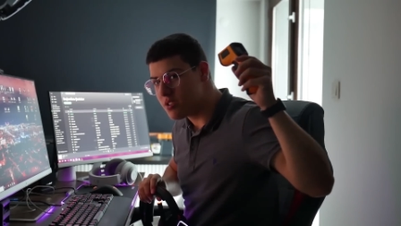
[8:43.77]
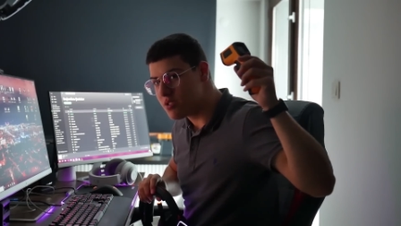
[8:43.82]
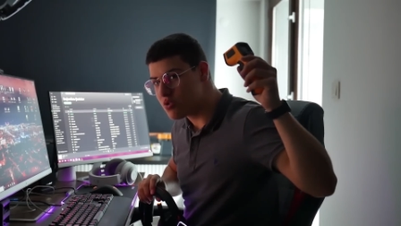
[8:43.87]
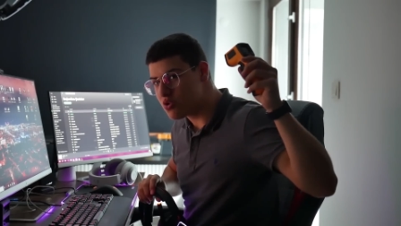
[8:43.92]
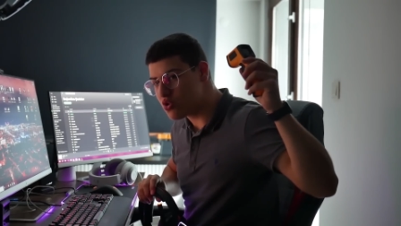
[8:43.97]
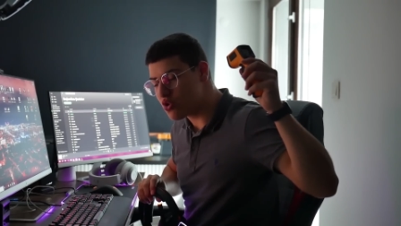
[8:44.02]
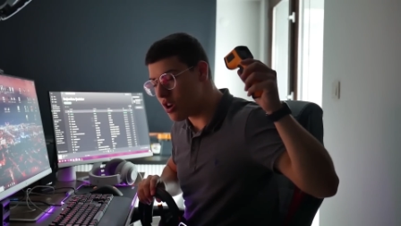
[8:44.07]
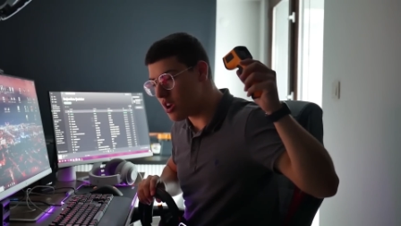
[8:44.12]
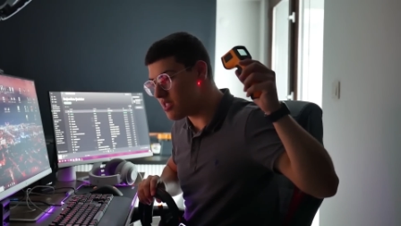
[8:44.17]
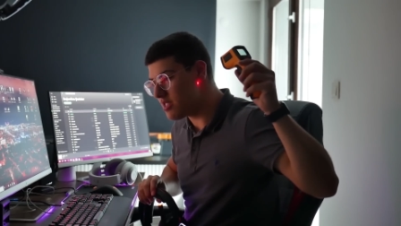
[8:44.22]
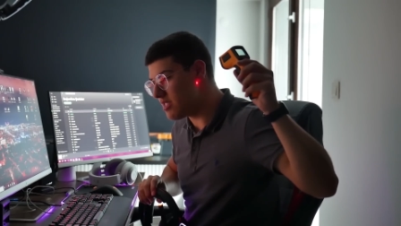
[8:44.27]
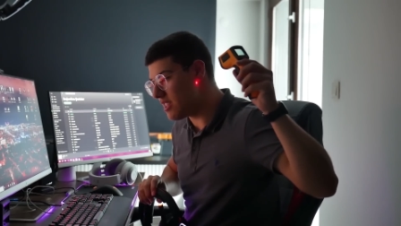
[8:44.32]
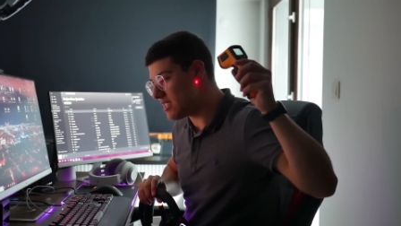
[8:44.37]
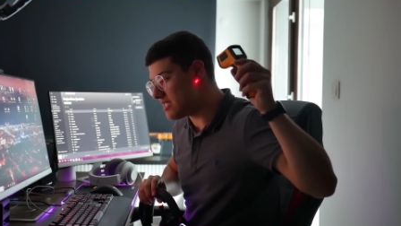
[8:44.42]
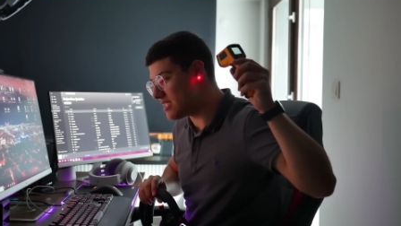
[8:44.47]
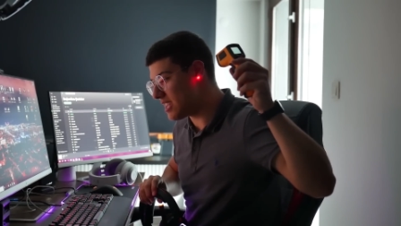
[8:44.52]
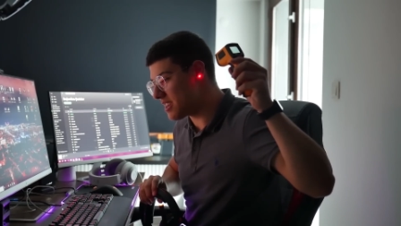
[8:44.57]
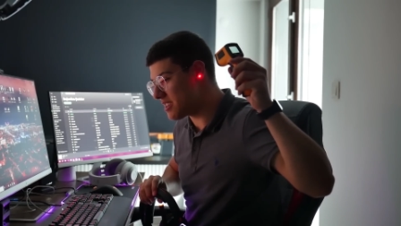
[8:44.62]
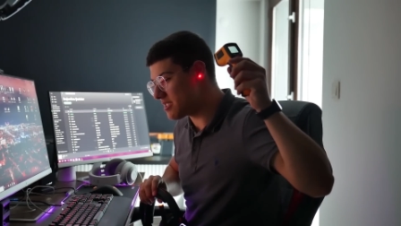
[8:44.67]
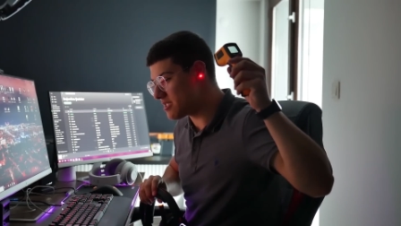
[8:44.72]
Şu an
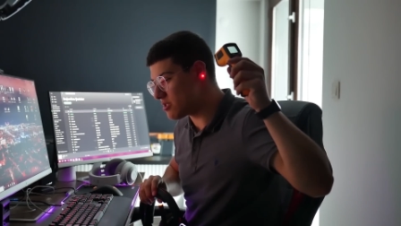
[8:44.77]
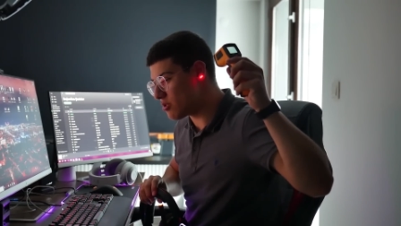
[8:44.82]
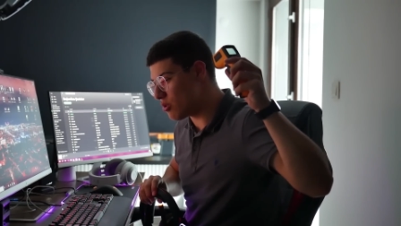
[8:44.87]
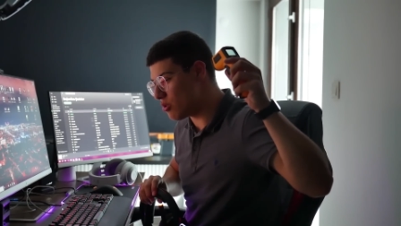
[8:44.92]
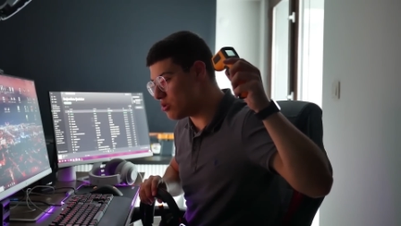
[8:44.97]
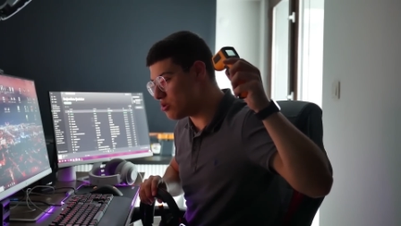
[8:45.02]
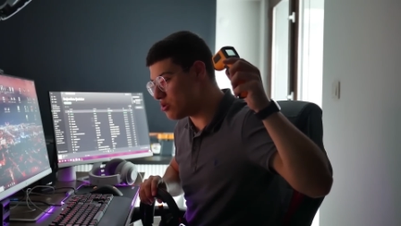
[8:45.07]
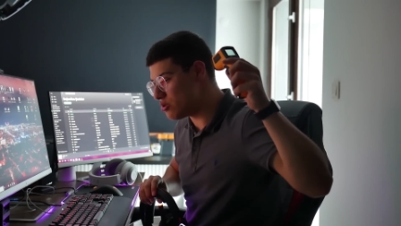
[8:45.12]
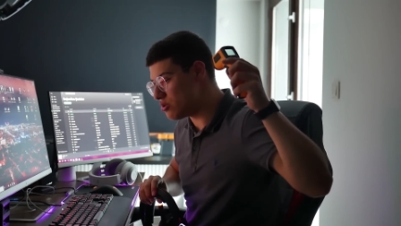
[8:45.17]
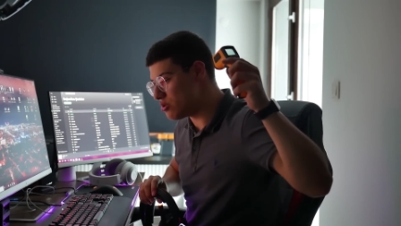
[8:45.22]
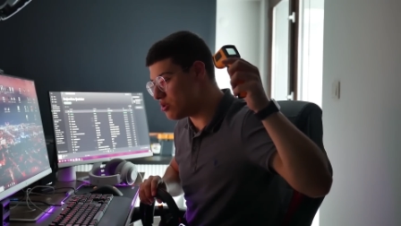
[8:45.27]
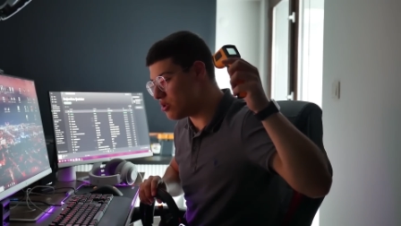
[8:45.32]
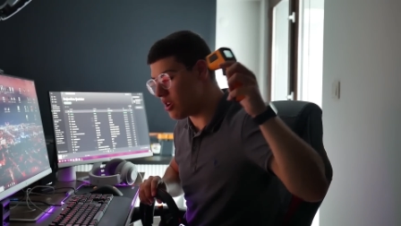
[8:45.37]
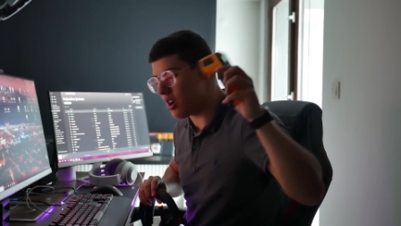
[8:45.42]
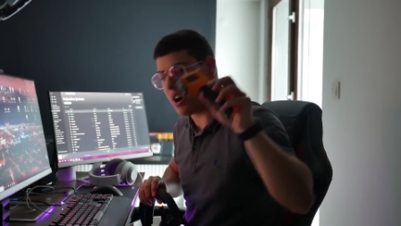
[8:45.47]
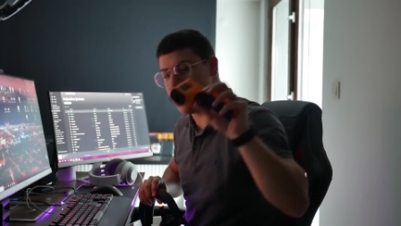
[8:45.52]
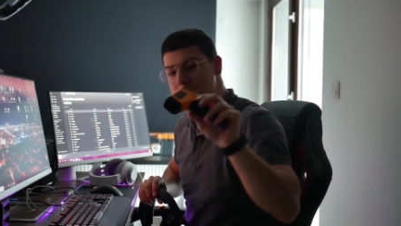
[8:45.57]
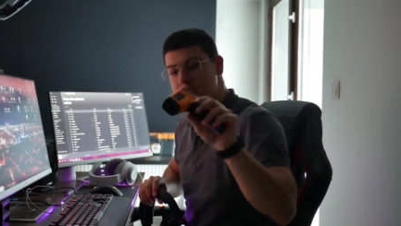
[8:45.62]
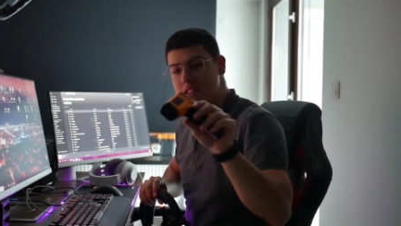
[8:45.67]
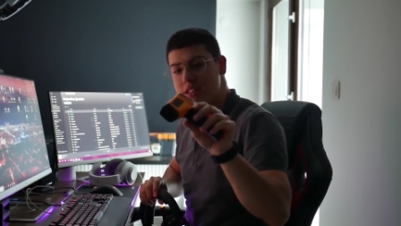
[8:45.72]
lazer ısı ölçücü
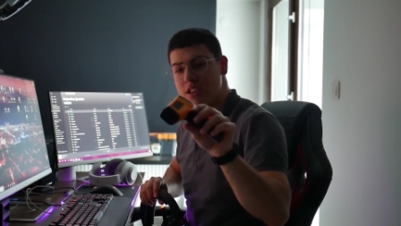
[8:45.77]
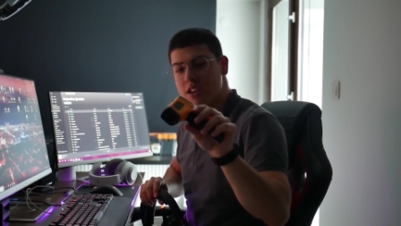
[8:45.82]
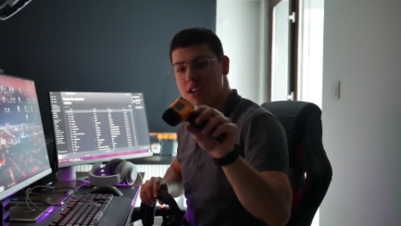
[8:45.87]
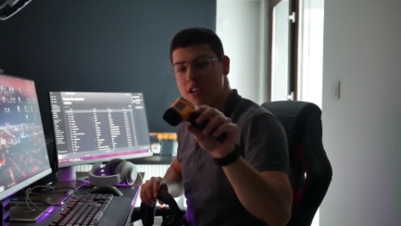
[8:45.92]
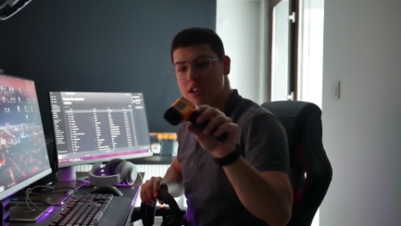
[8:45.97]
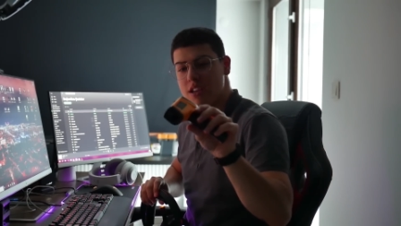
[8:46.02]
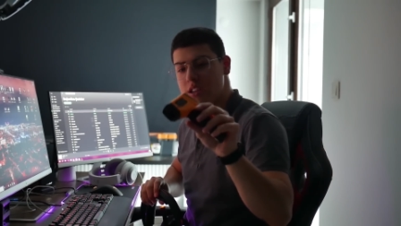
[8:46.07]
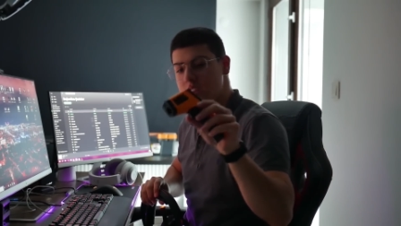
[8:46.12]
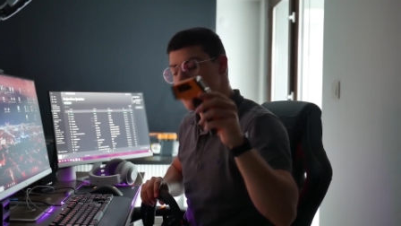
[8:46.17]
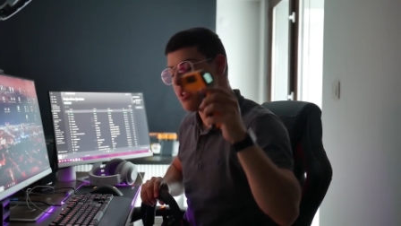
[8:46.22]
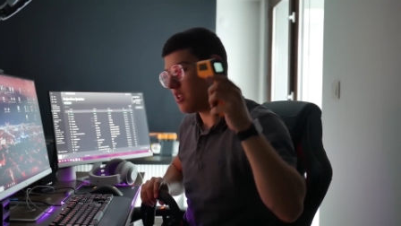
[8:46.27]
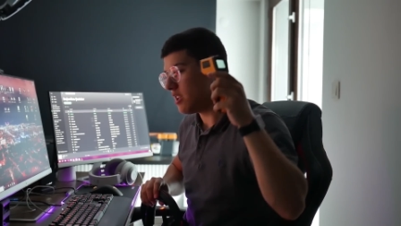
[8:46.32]
aletle